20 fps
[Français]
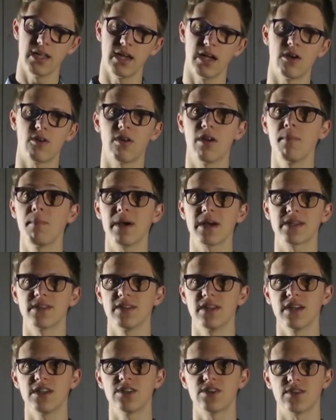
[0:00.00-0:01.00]
alors les
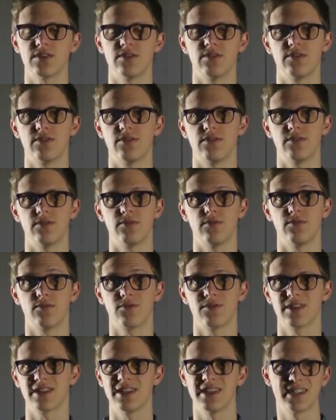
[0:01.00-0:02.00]
personnages euh,
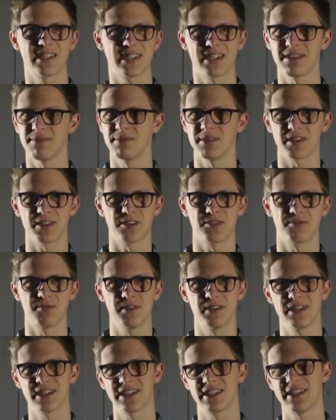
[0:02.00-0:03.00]
ont été très bien
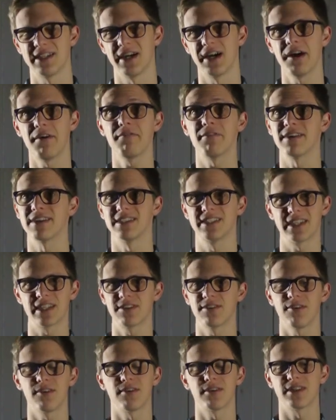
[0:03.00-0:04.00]
joués, etc. Enfin les
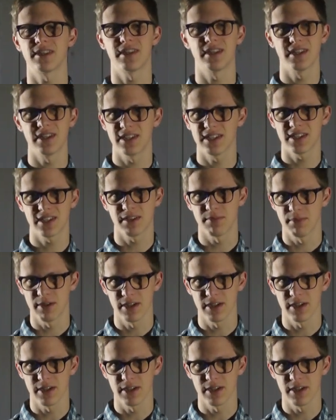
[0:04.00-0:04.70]
acteurs étaient très